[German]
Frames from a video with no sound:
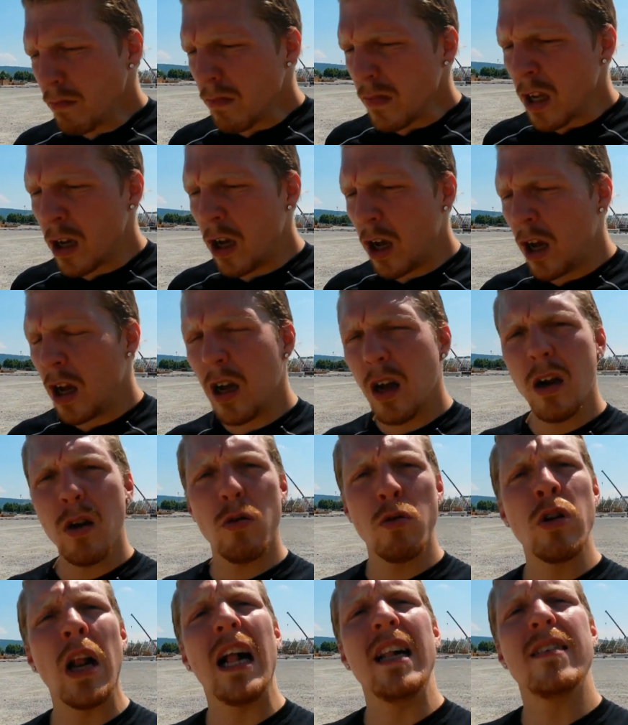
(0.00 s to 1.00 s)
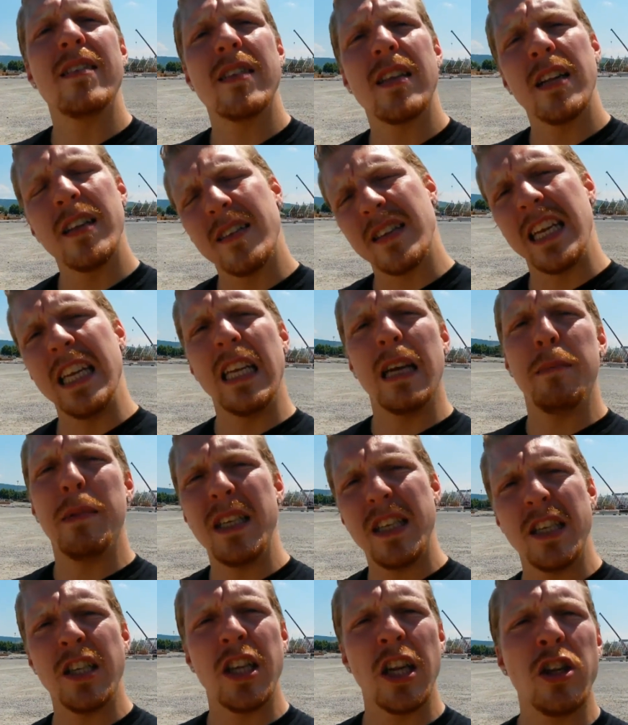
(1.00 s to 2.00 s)
Äh, und als dann das
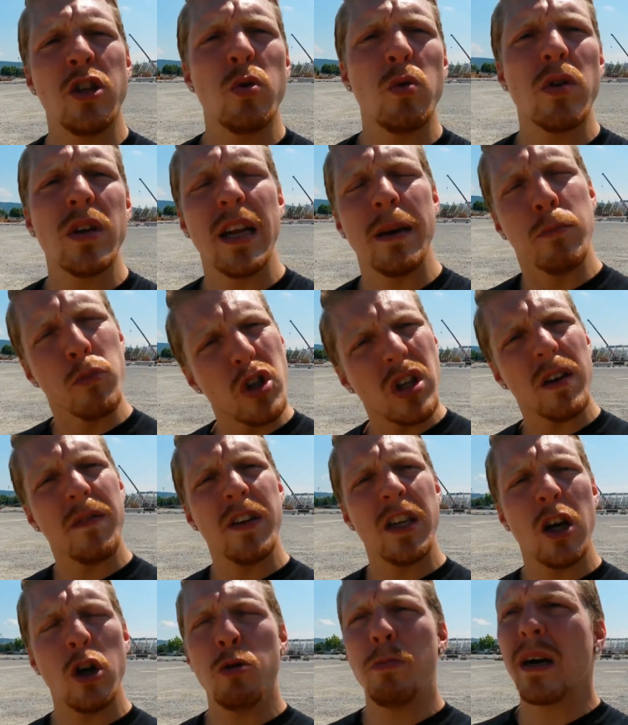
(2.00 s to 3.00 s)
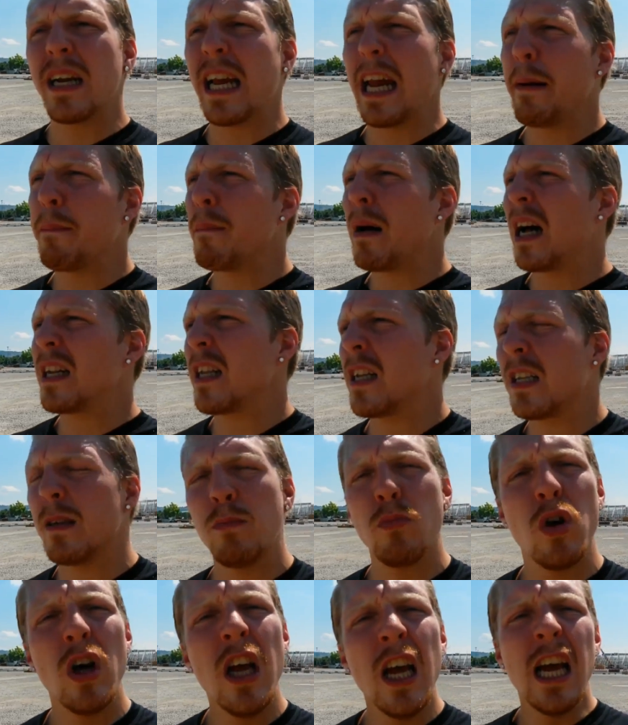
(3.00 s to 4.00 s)
Kindermädchen den Jungen der Mutter wieder übergeben hat, hat, die,
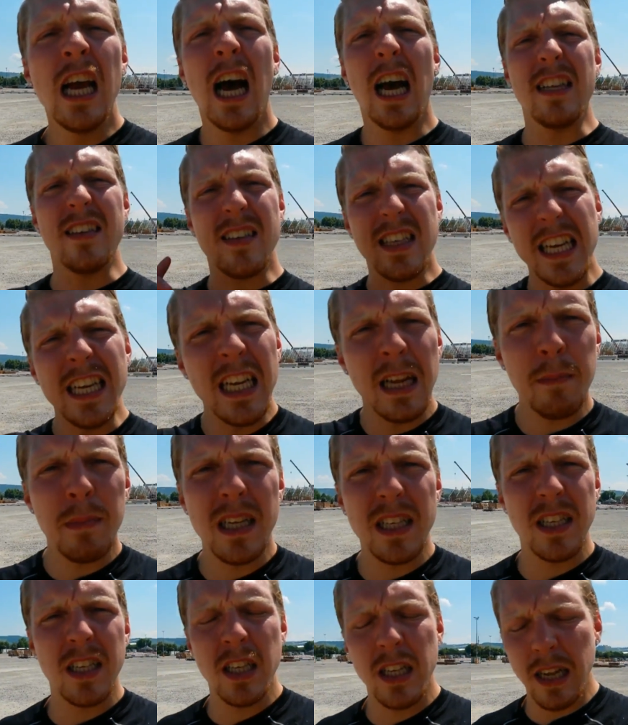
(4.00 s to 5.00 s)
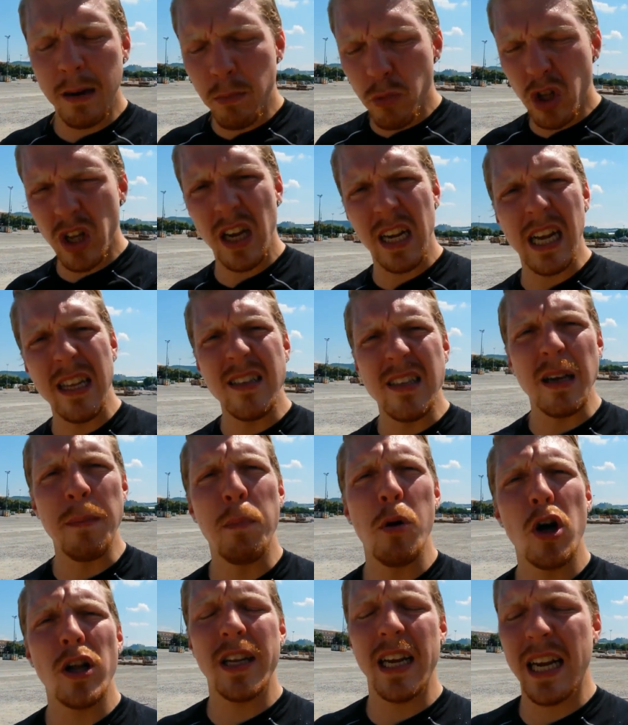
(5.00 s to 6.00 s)
hat das Kindermädchen der Mutter ganz
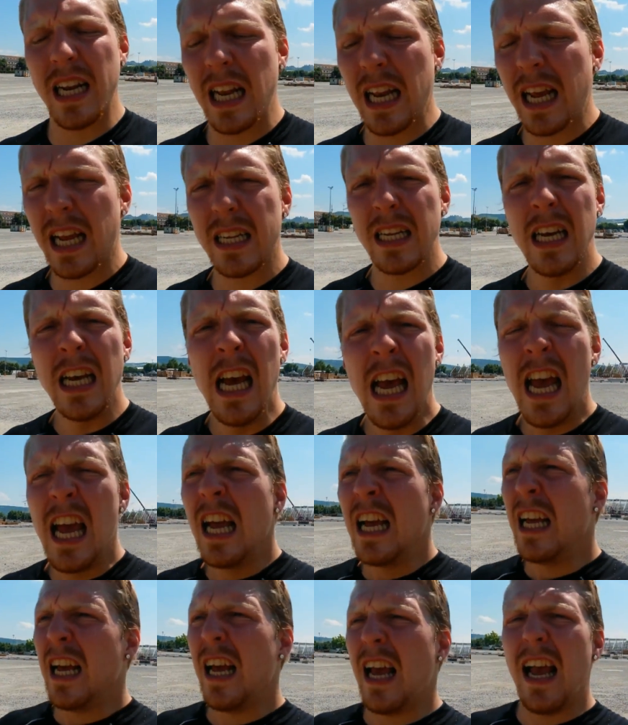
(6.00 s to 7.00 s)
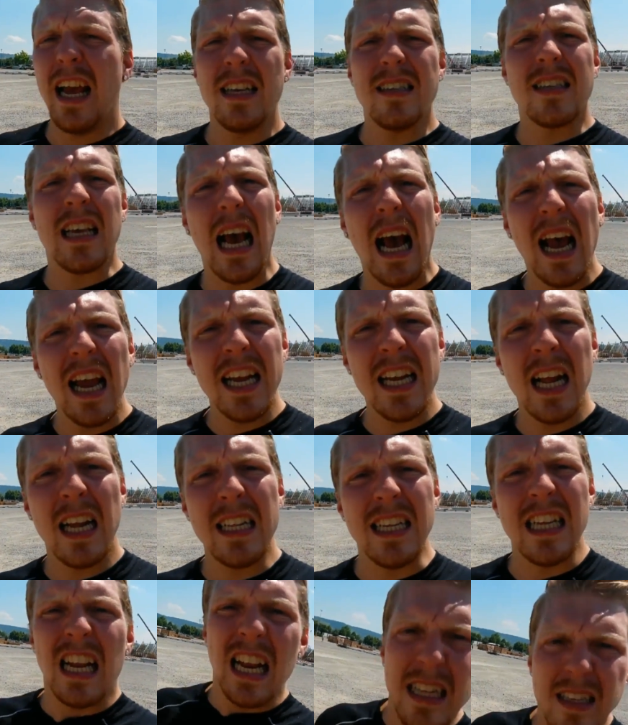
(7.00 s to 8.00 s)
empört erklärt, er ist rein, hat die
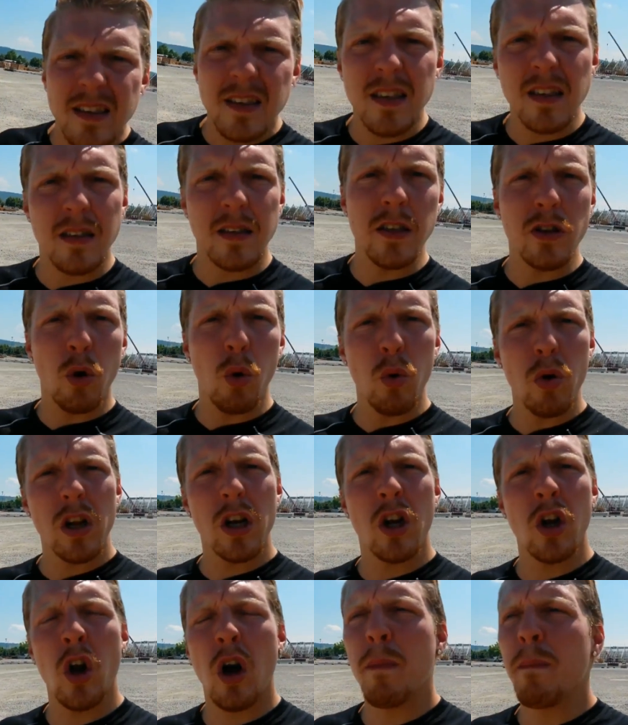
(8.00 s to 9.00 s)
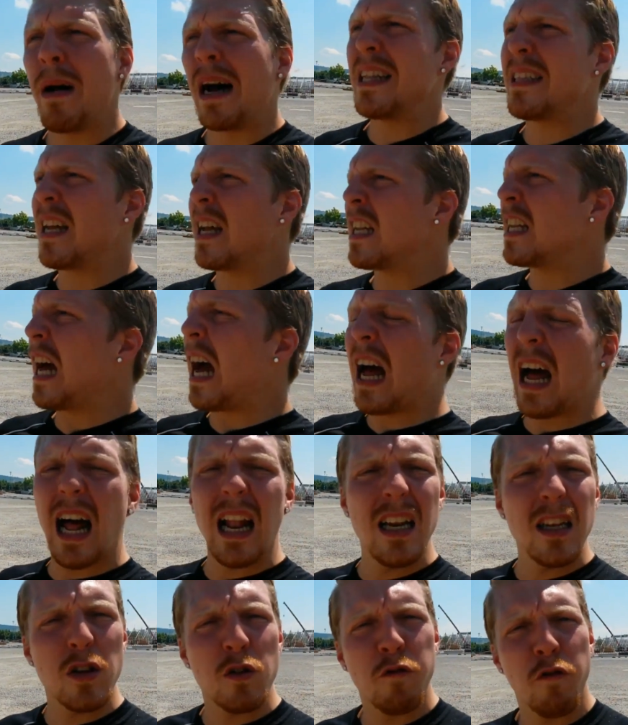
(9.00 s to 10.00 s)
letzte Zitrone genommen, hat dann
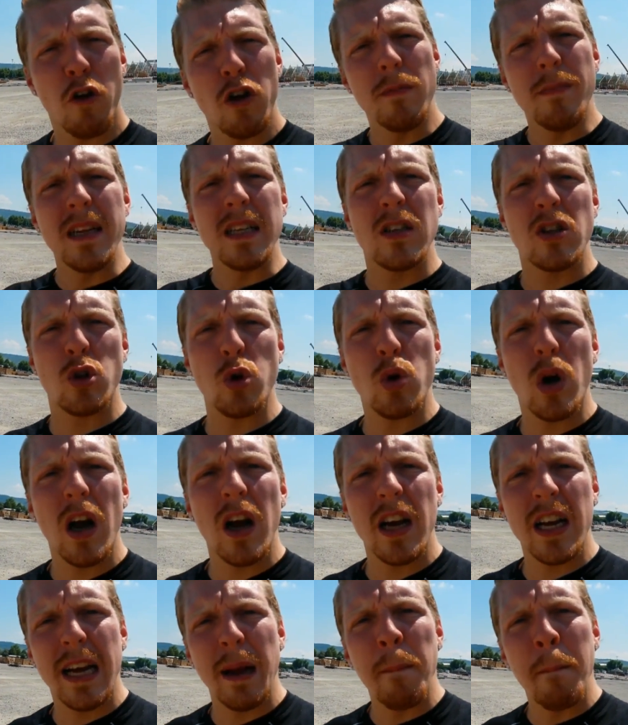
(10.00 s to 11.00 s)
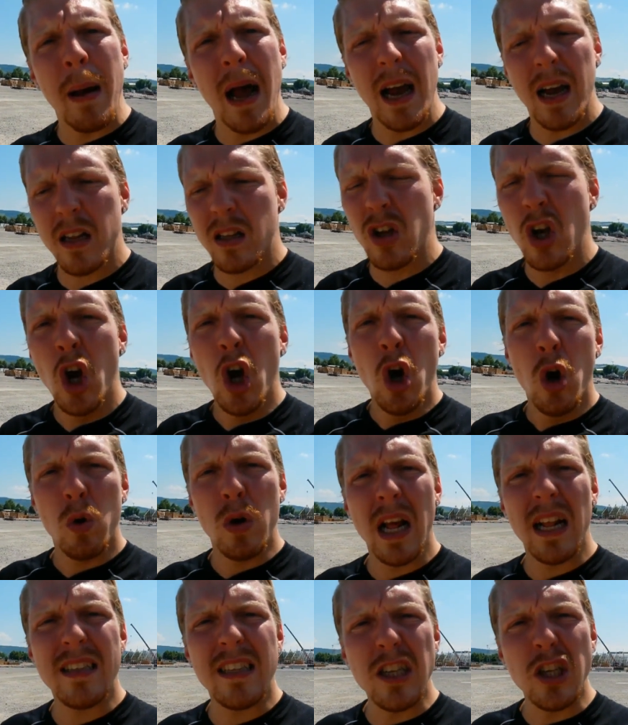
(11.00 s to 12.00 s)
alles voll mit Zucker gemacht und hat
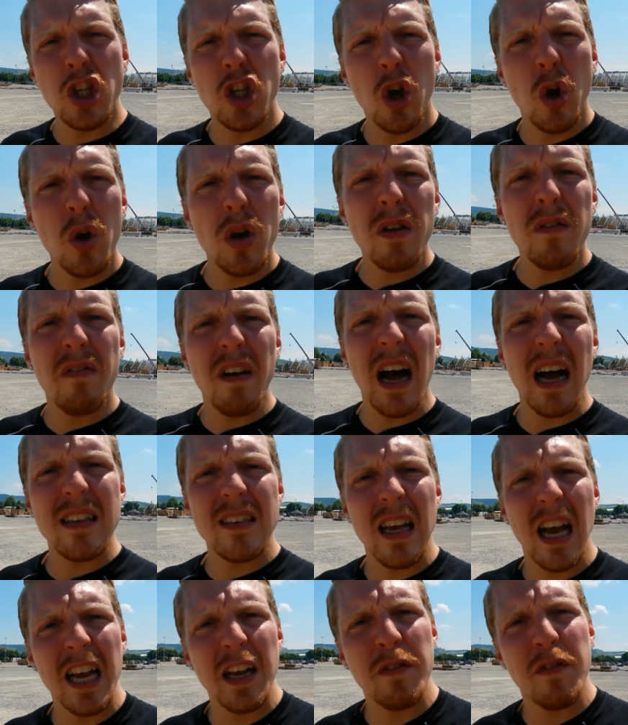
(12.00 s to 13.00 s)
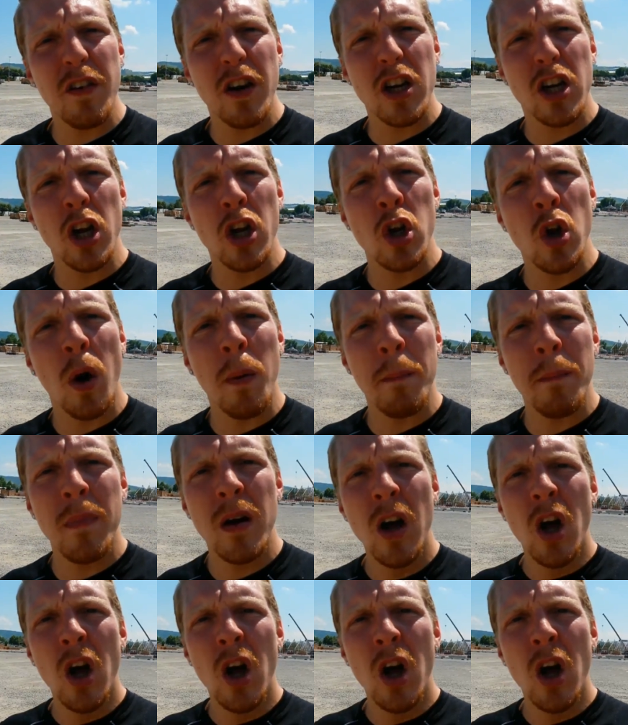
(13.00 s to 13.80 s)
die schöne Vase einfach genommen.